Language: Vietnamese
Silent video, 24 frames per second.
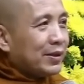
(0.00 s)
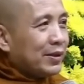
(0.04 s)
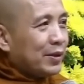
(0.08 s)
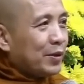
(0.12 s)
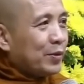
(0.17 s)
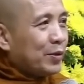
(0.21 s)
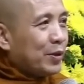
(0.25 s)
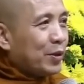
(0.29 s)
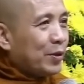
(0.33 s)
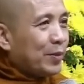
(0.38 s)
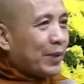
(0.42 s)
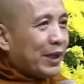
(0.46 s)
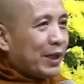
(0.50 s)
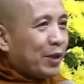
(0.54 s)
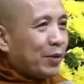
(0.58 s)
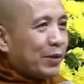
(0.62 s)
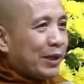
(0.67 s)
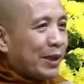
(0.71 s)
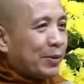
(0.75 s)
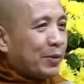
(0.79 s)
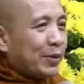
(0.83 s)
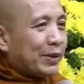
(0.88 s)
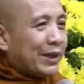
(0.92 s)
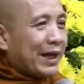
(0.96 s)
chúng tôi mà đầu
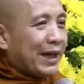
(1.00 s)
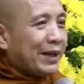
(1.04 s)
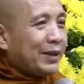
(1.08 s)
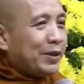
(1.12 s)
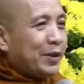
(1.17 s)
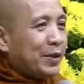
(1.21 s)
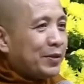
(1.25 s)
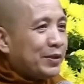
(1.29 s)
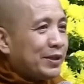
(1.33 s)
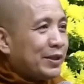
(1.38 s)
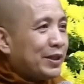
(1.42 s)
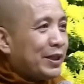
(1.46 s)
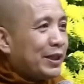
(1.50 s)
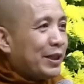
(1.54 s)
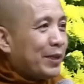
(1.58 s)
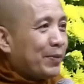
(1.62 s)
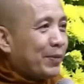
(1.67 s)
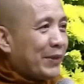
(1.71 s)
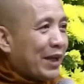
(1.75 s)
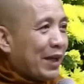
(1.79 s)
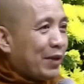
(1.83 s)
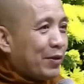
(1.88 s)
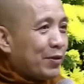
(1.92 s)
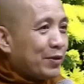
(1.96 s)
năm đầu tháng vô xưa năm
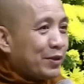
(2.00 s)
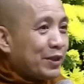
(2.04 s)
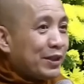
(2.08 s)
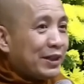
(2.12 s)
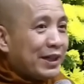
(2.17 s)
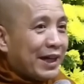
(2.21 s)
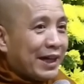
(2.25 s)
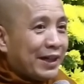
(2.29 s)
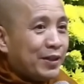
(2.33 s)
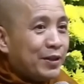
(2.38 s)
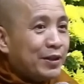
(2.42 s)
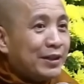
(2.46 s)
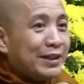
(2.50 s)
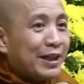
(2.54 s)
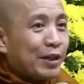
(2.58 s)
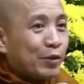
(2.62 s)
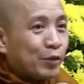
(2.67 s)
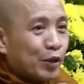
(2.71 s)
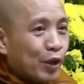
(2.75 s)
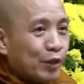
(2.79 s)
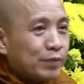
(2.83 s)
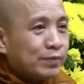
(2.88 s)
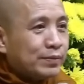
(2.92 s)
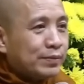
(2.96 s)
nay con xuất hành hướng nào
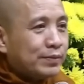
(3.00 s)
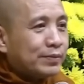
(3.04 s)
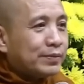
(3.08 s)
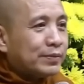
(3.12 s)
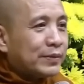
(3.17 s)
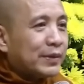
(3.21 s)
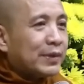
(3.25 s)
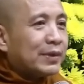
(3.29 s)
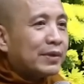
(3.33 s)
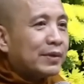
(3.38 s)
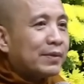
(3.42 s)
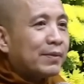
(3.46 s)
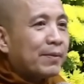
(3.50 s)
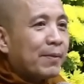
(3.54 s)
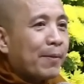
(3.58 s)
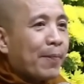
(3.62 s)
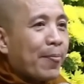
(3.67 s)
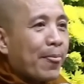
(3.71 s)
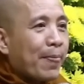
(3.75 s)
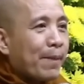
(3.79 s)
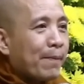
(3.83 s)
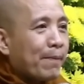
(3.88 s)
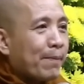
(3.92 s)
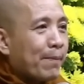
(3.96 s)
tốt
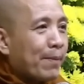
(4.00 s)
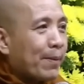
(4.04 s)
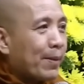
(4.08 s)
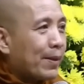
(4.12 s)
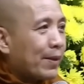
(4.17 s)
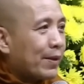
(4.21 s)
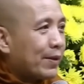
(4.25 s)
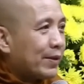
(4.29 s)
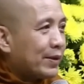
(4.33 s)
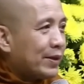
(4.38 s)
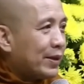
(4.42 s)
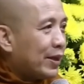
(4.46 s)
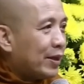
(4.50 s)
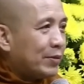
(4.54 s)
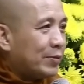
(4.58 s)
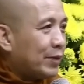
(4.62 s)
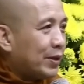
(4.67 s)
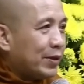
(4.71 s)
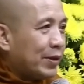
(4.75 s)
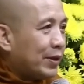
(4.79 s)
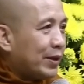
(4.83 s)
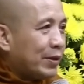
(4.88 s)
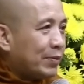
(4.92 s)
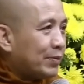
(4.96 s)
thì không có
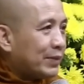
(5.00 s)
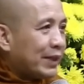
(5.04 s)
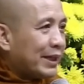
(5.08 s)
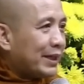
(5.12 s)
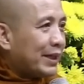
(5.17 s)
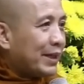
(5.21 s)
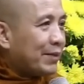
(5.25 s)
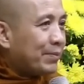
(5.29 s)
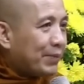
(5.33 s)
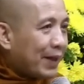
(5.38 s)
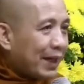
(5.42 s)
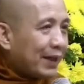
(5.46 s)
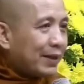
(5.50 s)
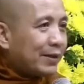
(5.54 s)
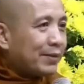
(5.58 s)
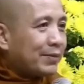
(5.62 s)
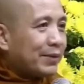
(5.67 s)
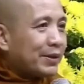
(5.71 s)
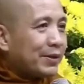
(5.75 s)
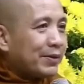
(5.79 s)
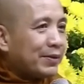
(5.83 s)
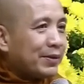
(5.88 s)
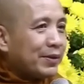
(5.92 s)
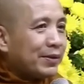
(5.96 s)
nói động tây nam bắc
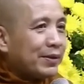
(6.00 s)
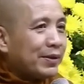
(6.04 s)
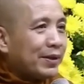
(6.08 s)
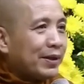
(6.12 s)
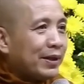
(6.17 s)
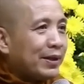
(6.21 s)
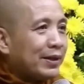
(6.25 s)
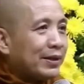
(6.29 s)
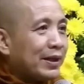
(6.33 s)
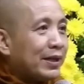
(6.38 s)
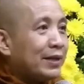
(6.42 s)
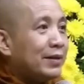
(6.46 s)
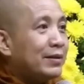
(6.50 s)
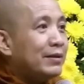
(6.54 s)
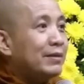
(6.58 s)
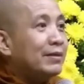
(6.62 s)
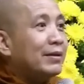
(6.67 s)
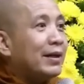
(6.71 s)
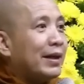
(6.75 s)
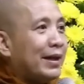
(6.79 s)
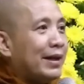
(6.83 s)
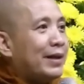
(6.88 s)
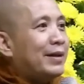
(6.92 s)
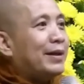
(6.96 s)
mà chúng tôi nói cái hướng
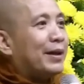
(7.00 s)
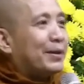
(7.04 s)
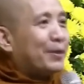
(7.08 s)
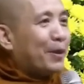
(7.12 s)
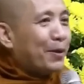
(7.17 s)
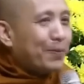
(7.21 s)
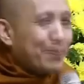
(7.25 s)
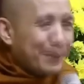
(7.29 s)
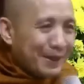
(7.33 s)
thiện là tốt